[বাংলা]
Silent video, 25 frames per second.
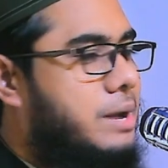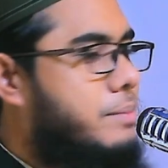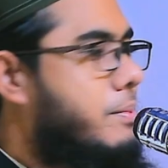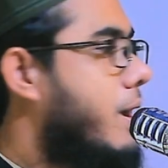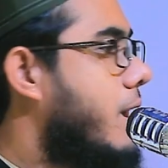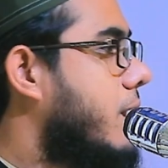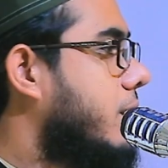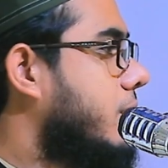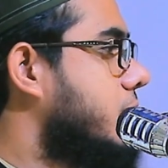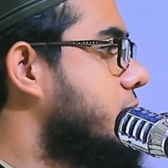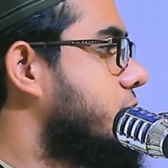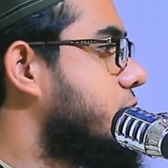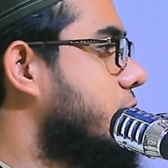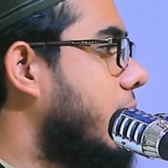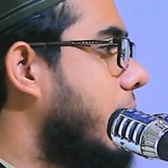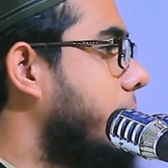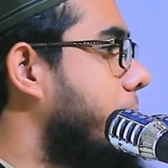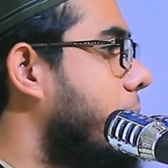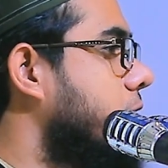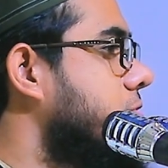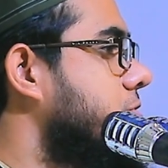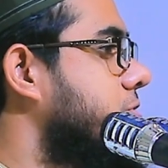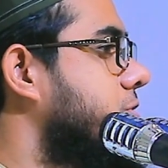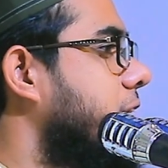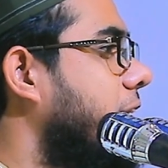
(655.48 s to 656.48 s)
আর আমার রসুল
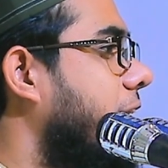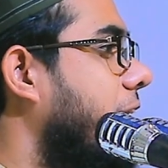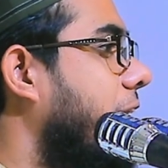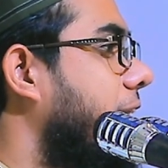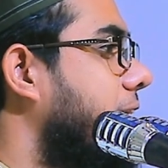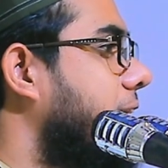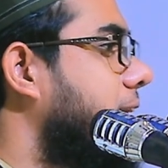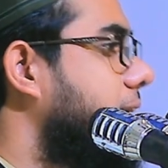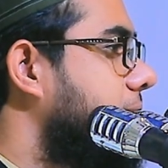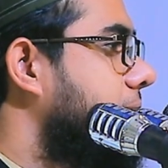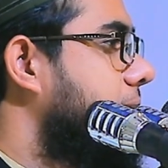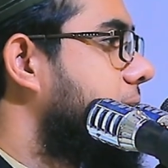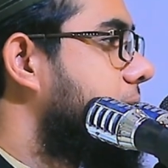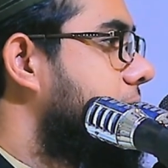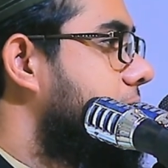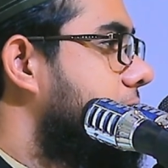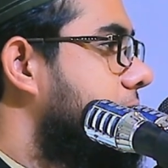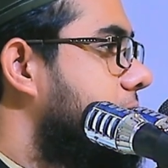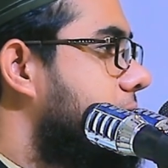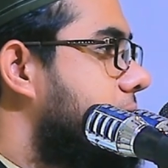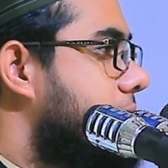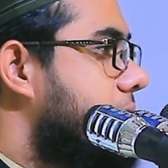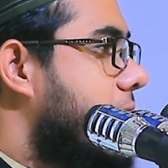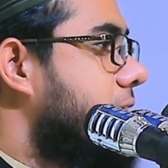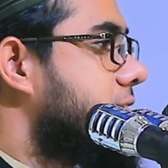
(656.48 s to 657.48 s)
এমন ছিলেন
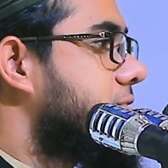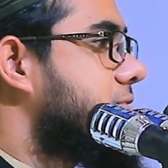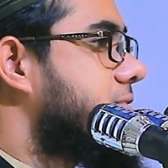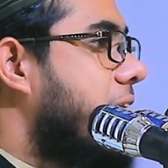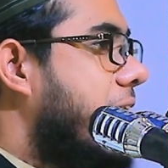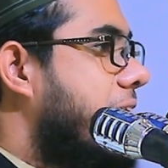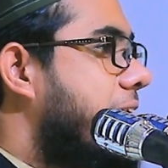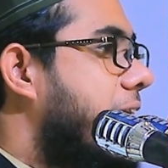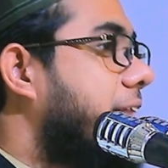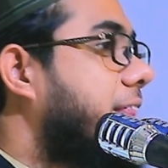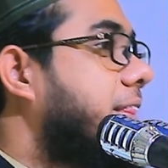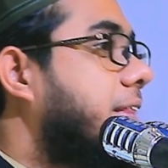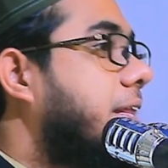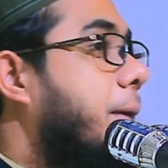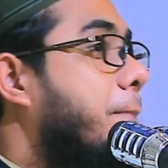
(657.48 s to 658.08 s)
রাস্তায়